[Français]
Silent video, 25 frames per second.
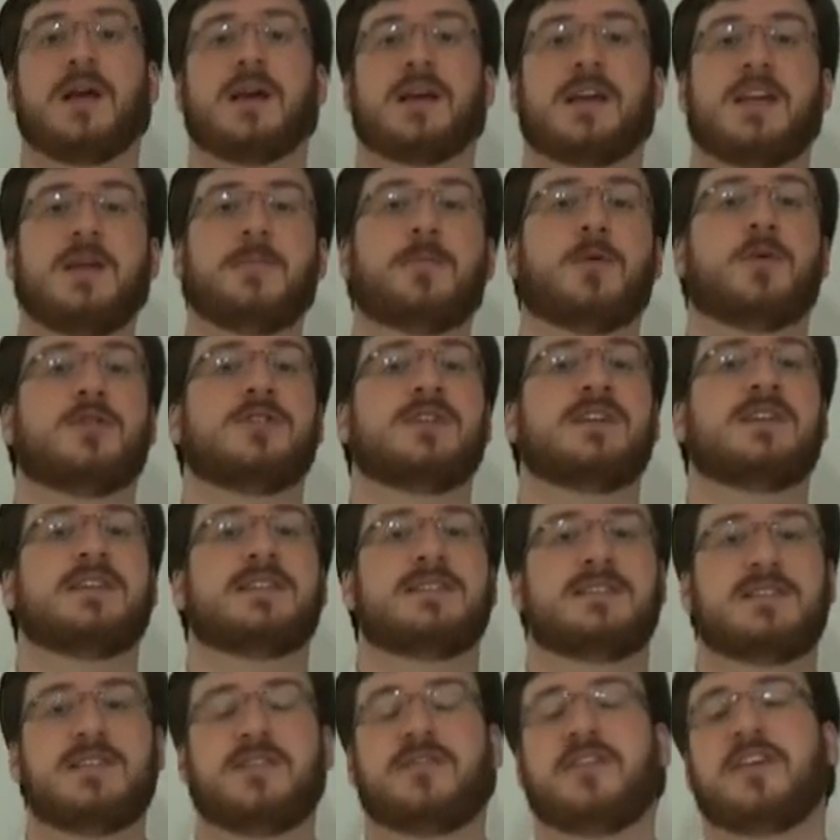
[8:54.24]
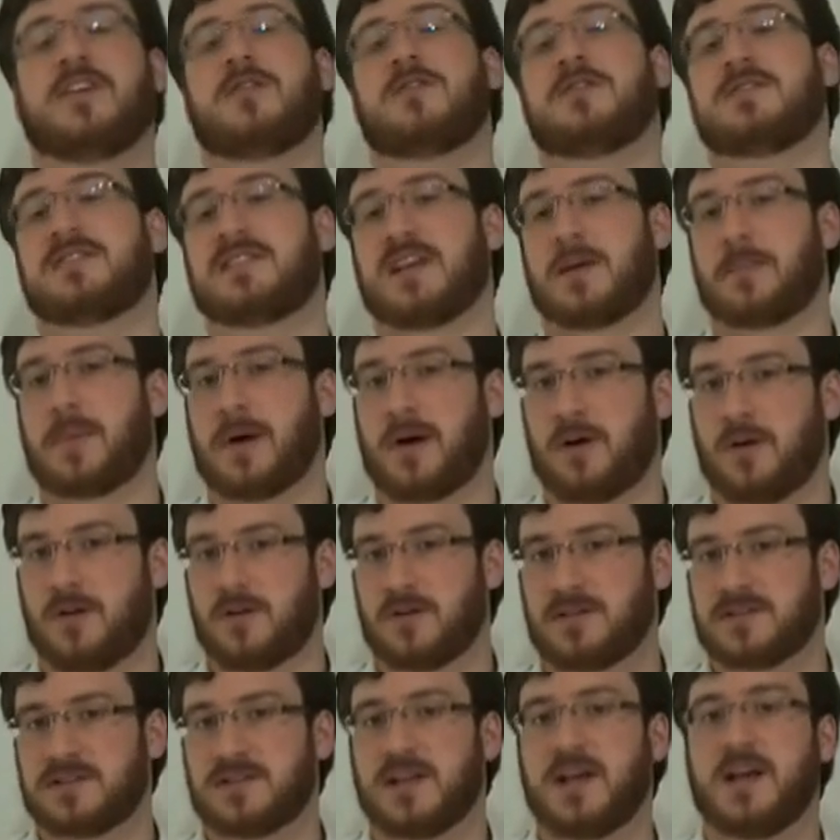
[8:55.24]
qui prenait différentes
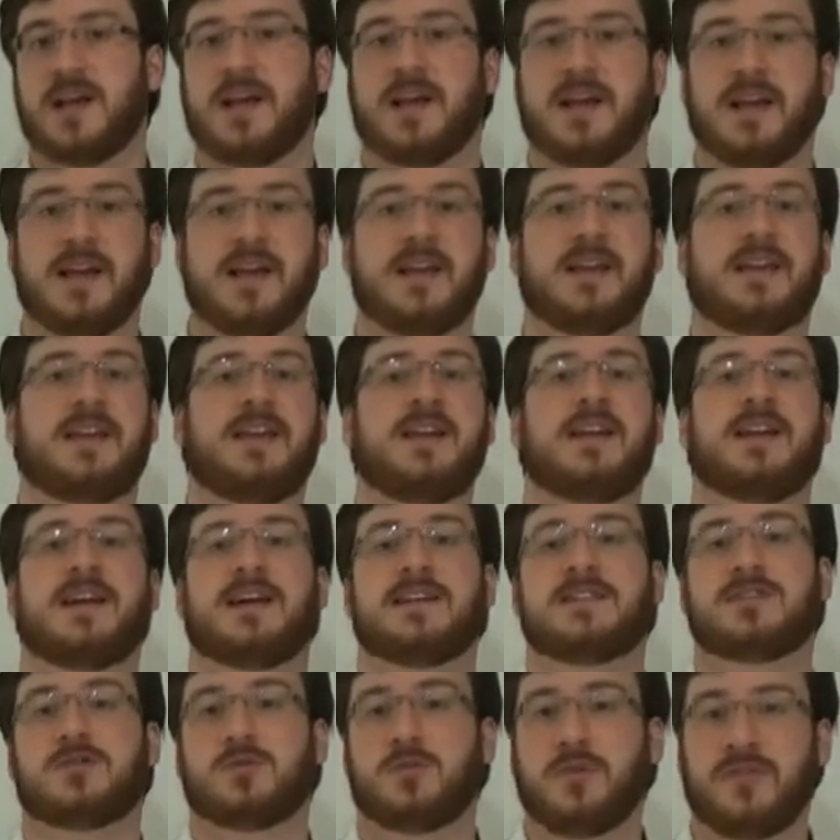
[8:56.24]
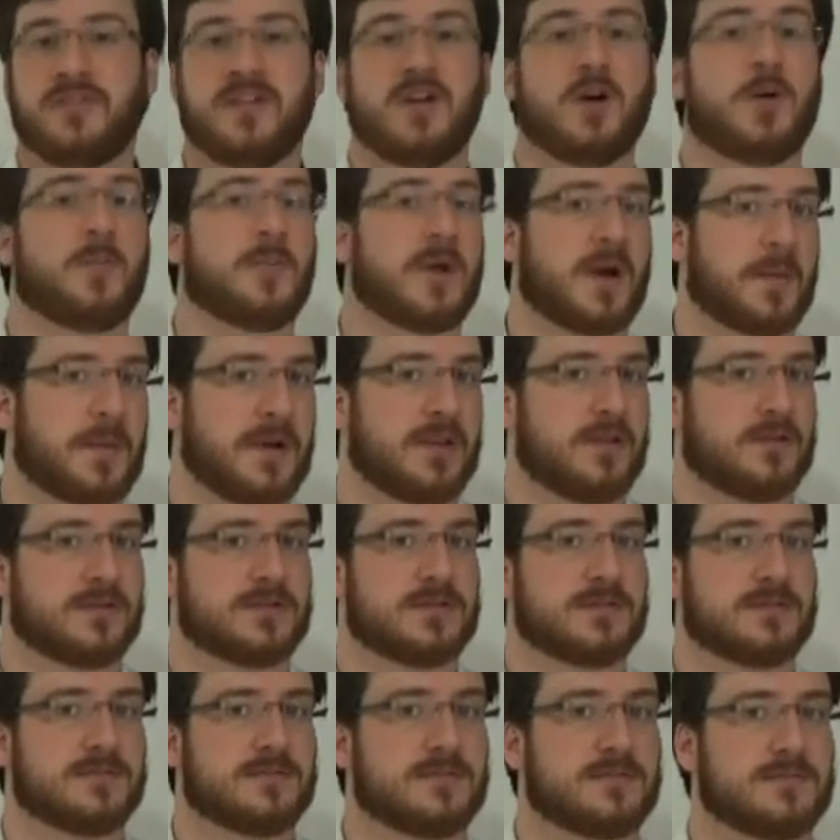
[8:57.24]
apparences et qui la suivait en
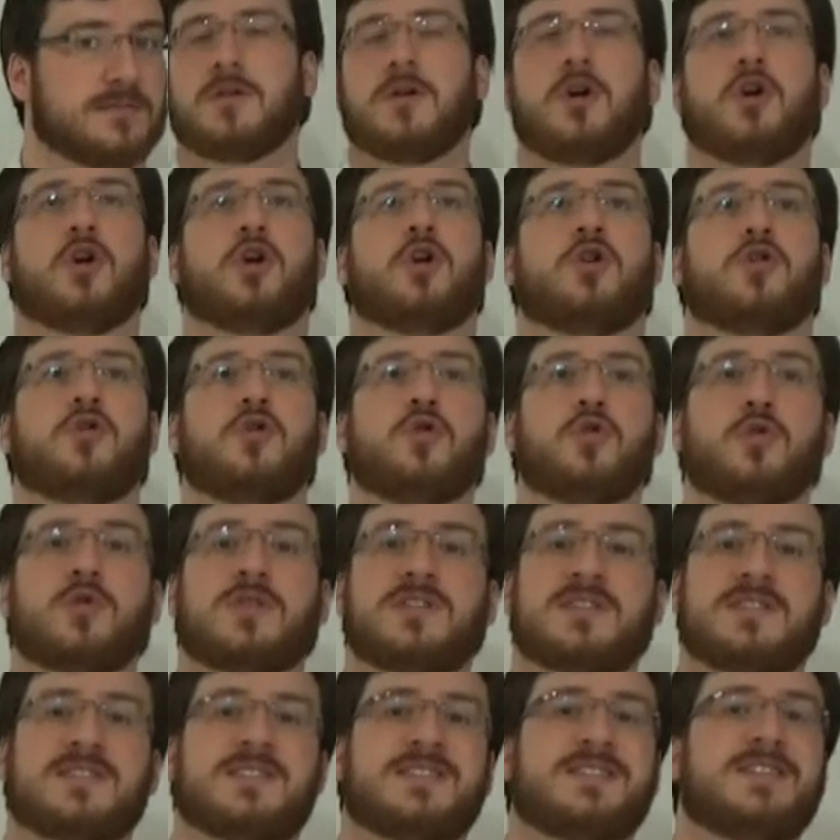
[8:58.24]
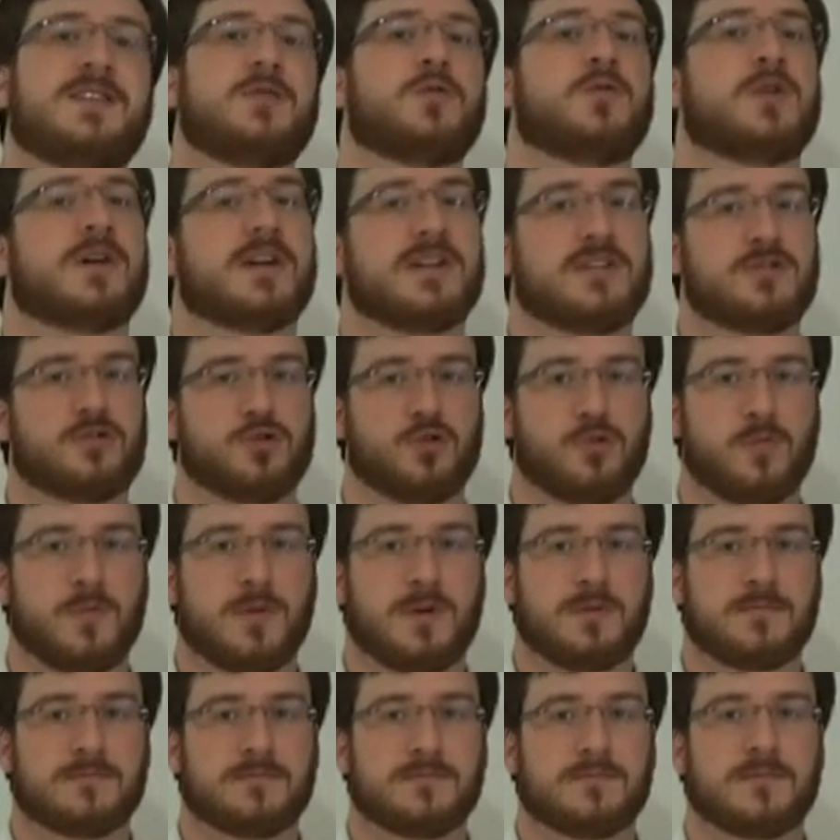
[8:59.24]
permanence. Donc si on
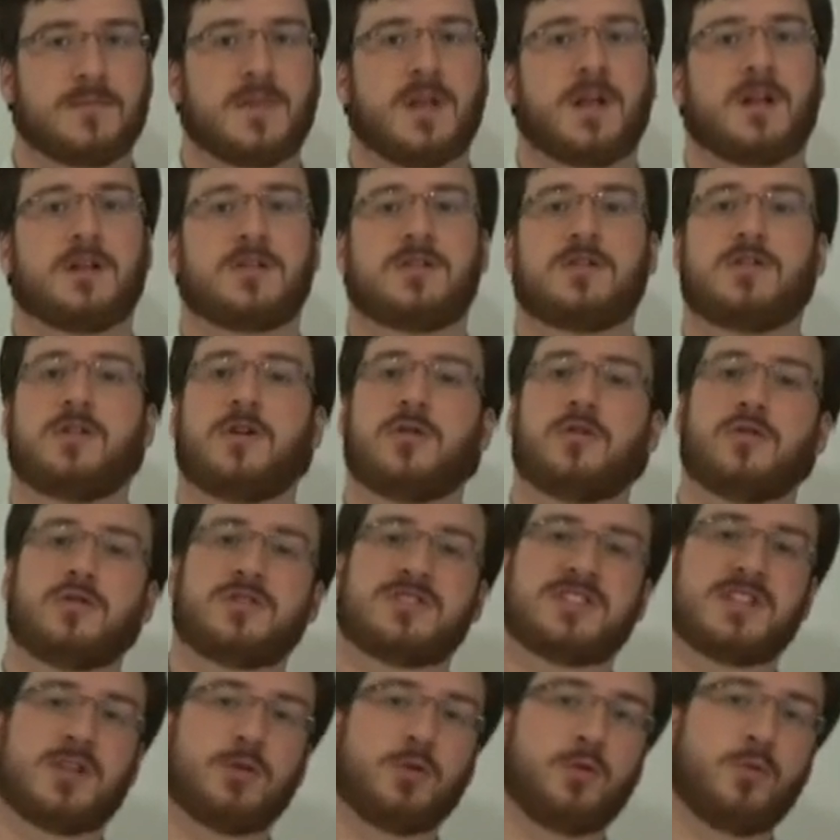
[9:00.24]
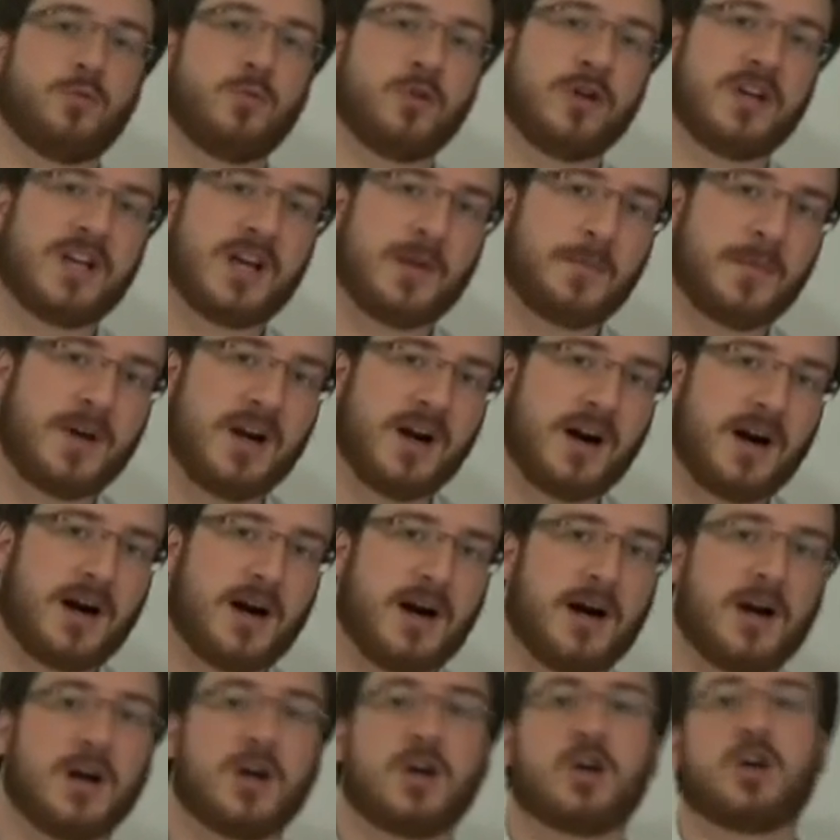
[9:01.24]
résume, dans le syndrome de
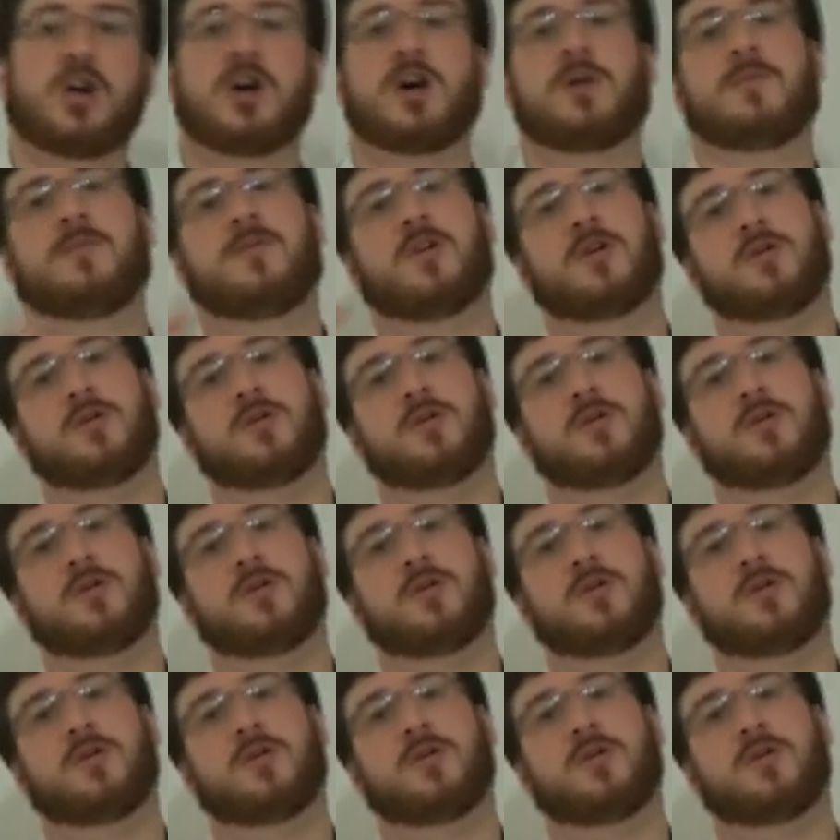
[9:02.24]
Capgras comme dans